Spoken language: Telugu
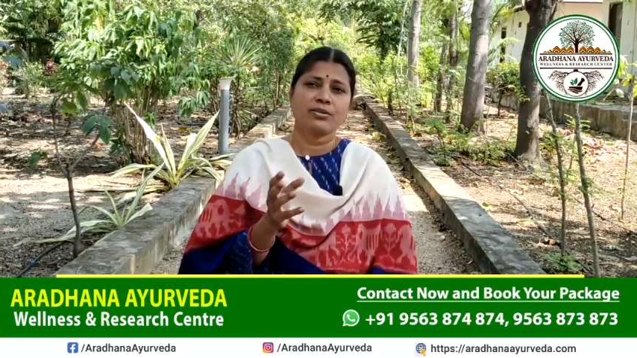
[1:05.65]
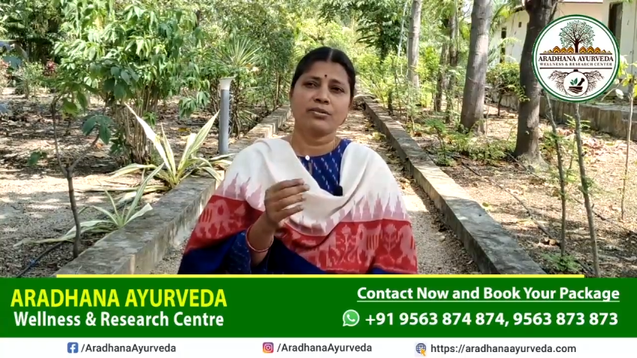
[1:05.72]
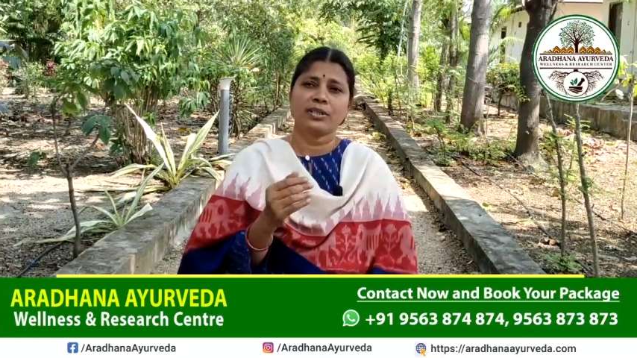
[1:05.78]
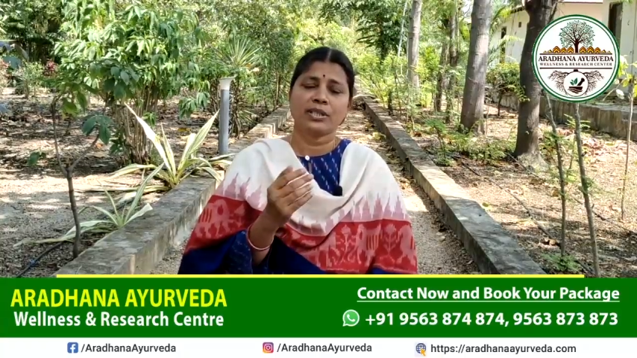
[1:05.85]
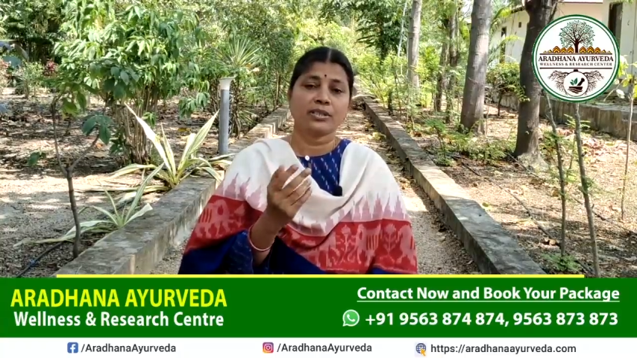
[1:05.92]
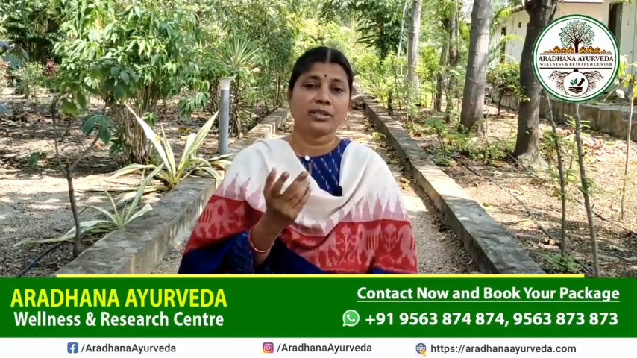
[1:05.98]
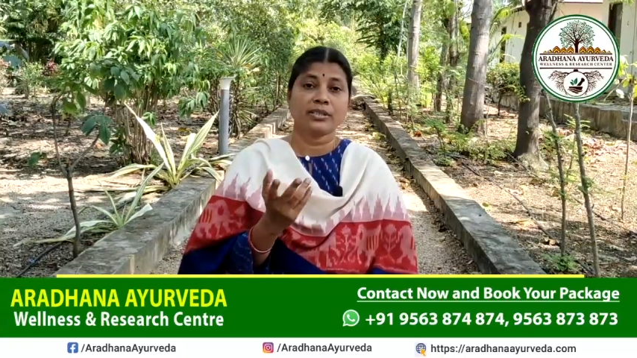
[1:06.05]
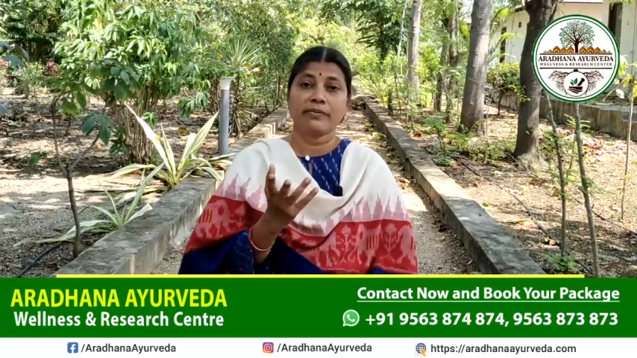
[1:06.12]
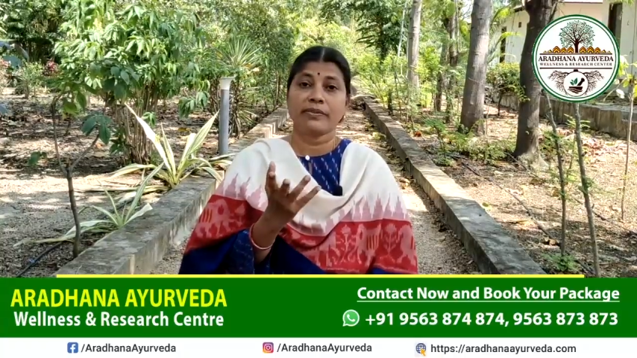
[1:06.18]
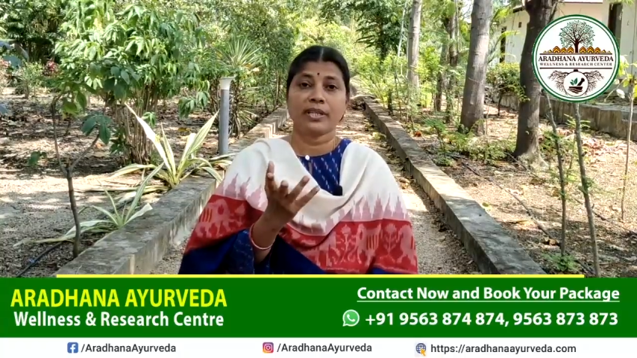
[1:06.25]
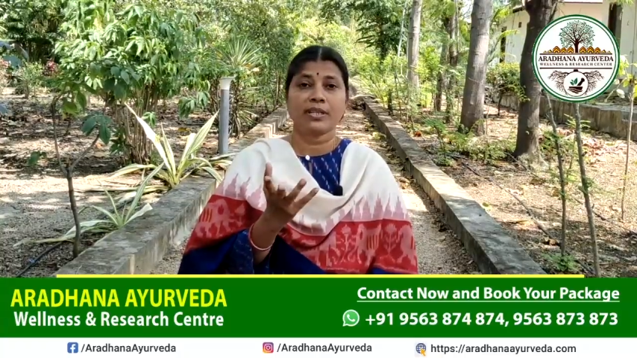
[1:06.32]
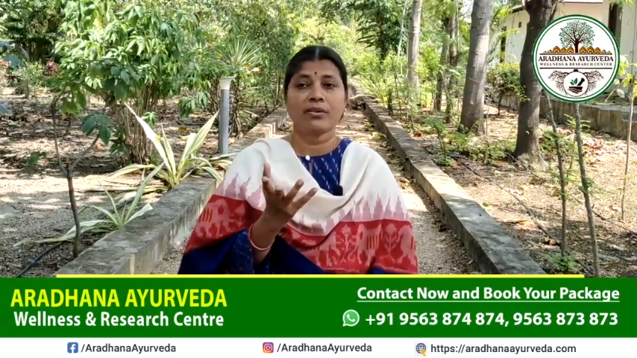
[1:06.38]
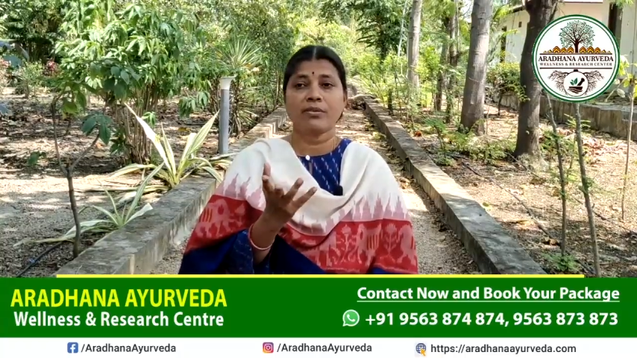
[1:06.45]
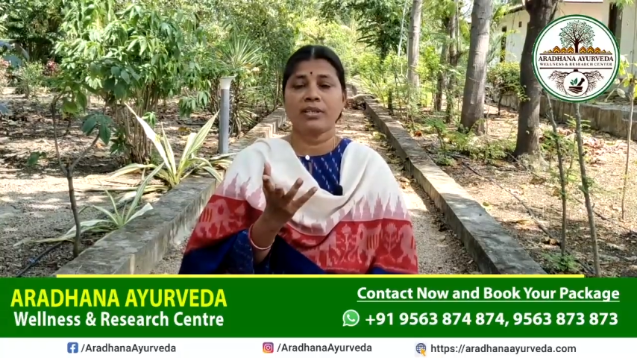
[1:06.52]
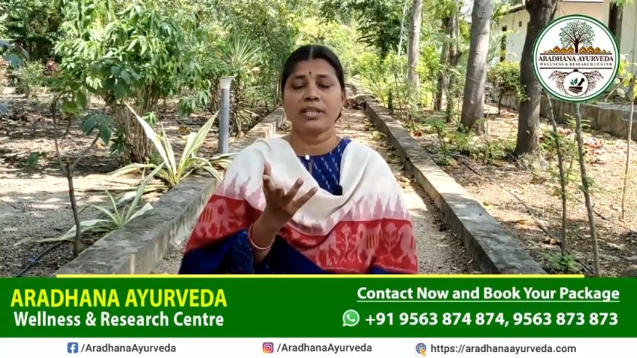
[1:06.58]
రోజు నాకు
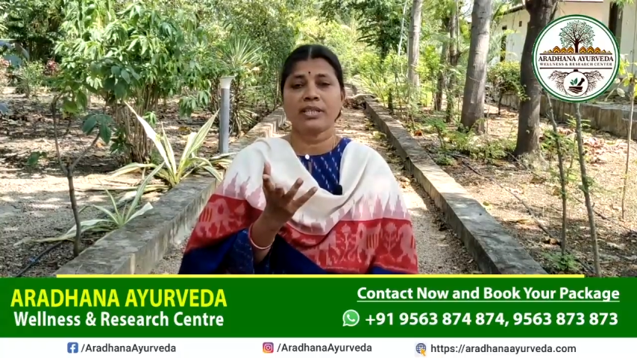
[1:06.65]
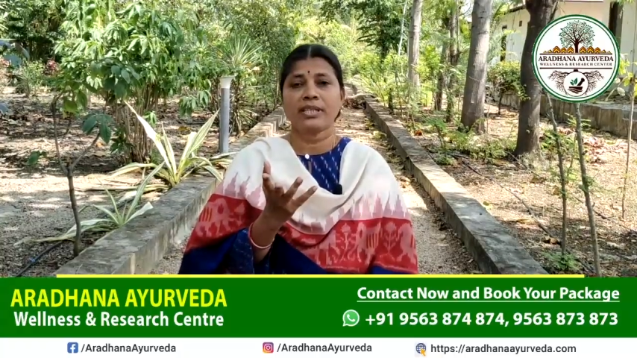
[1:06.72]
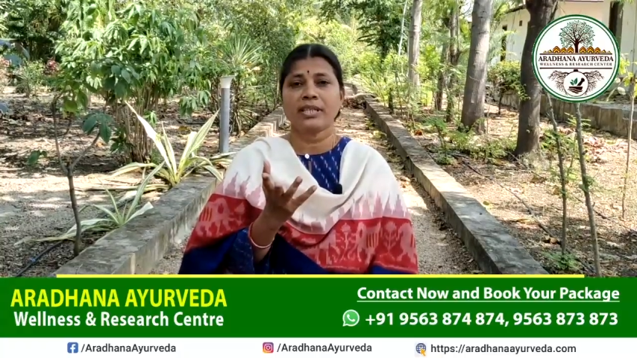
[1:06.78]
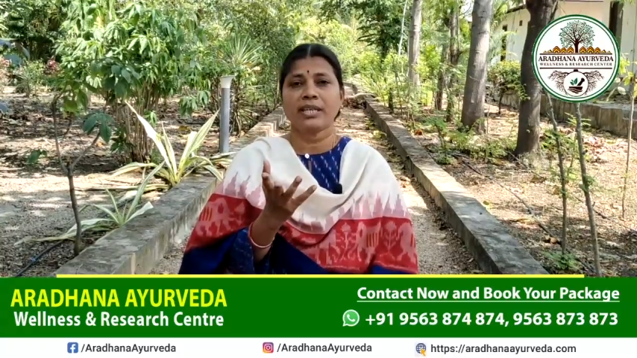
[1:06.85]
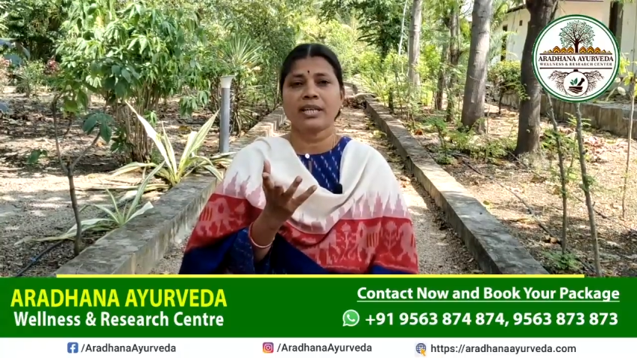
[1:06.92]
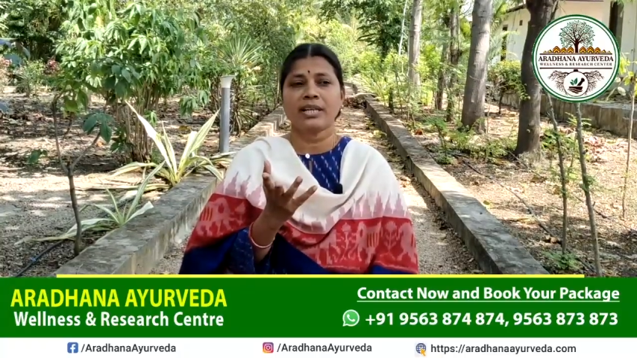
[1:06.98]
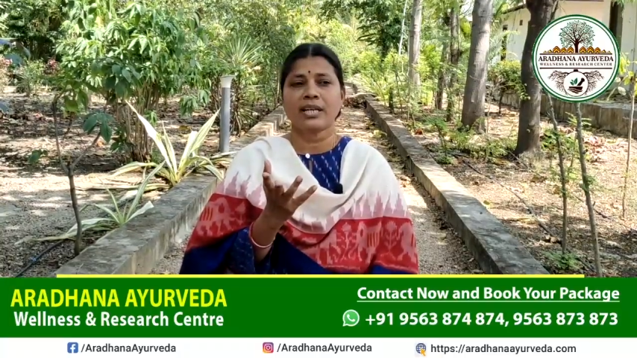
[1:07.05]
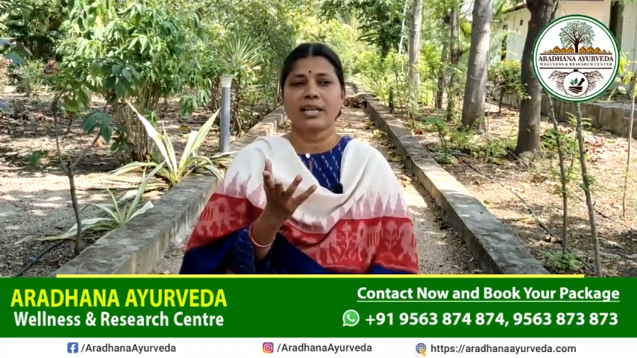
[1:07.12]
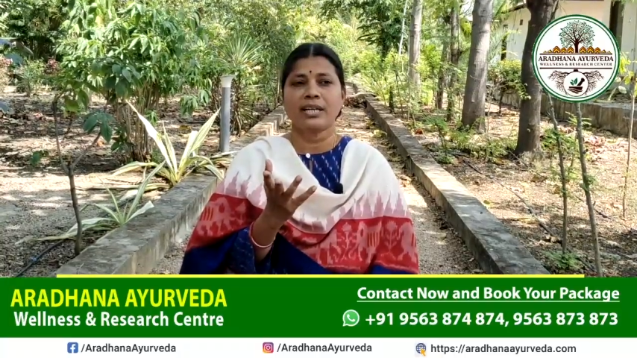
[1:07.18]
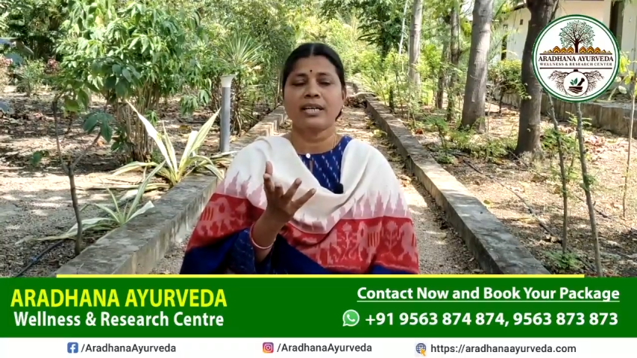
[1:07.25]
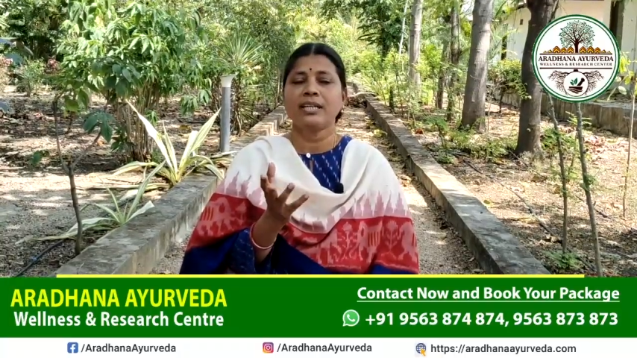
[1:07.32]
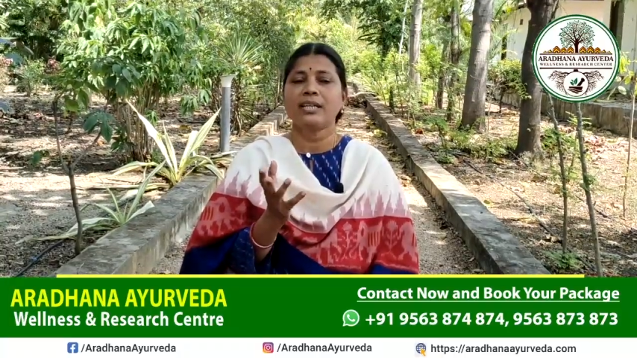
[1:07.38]
సివియర్గా ఉండింది ఇంకా